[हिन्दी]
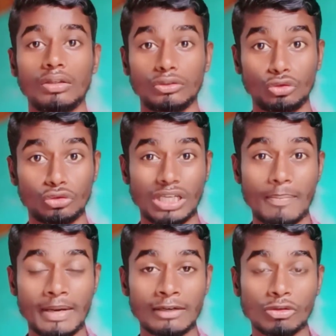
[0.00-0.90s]
दूसरा
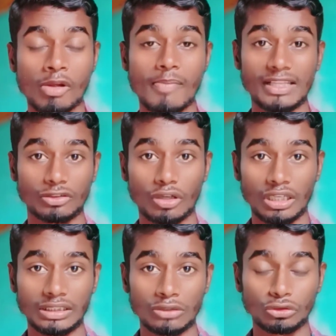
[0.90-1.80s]
प्लान को मैं बात कर लेता
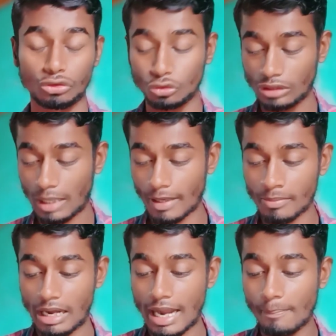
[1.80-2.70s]
हूँ दोस्तों दूसरा प्लान में
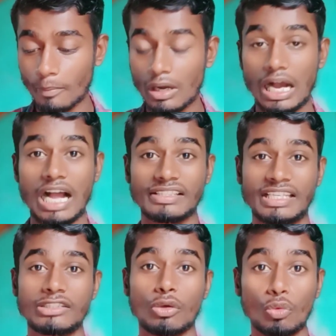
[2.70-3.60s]
आप आसानी
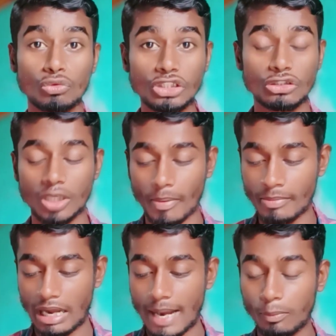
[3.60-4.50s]
से उनतीस रुपये में
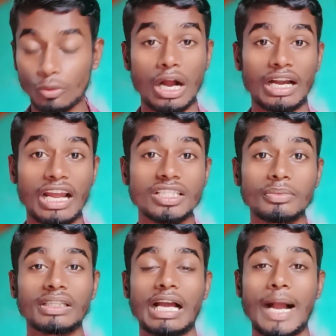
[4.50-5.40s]
आपको अढ़ाई जी डाटा
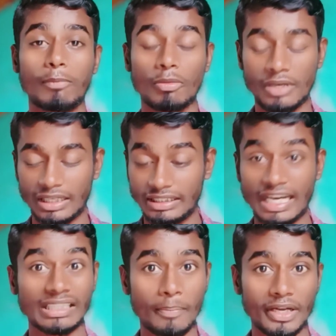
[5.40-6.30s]
आपको मिलेगा डाटा
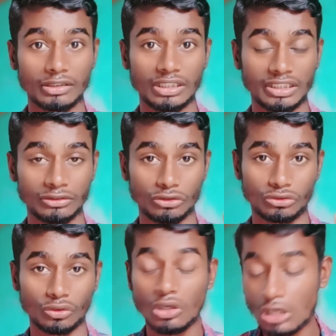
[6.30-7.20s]
पैक लेकिन दोस्तों
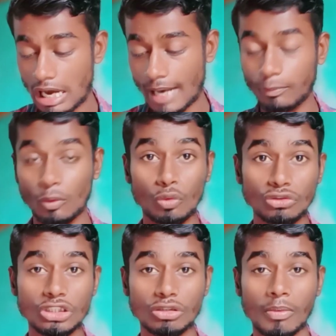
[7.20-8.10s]
आपको उनतीस
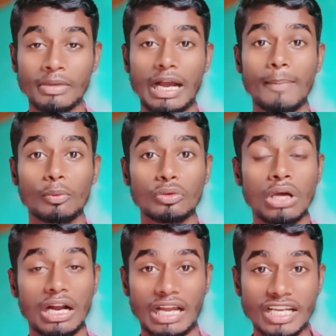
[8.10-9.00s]
रुपये में आपको
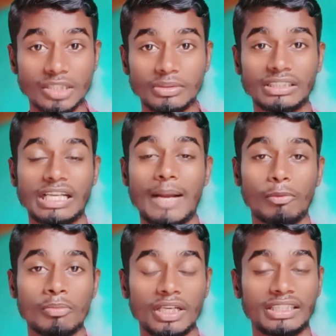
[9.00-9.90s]
अढ़ाई जी डाटा आपको
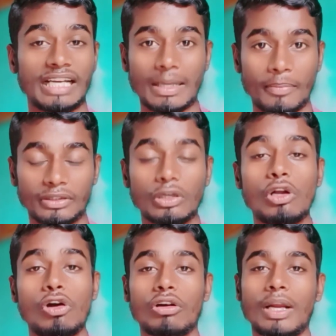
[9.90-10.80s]
मिलेगा डाटा पैक
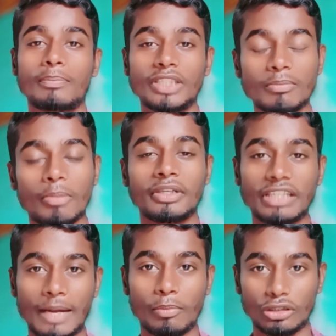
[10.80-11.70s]
अगर आप दिन भर में नेट
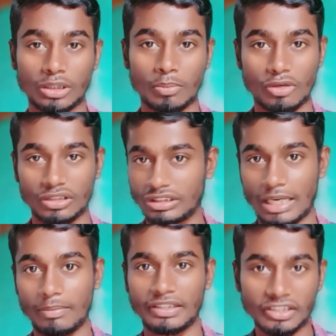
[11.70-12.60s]
आप खत्म कर देते हैं आपका
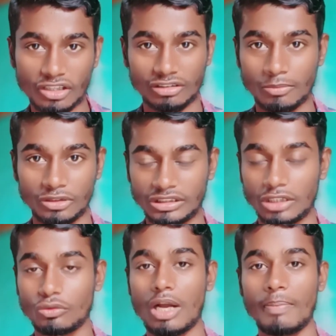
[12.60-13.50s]
नेट खत्म हो जाता है तो
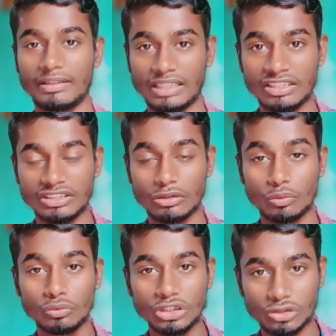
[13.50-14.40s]
आप आसानी से
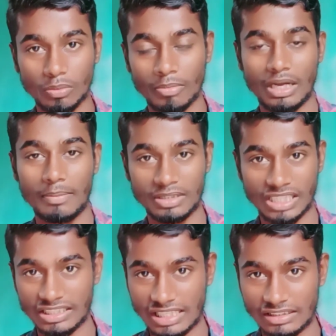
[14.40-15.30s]
उनतीस रुपये में आप रिचार्ज
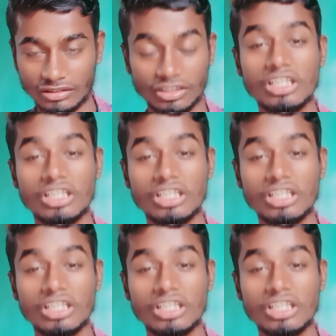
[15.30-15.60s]
कर सकते हैं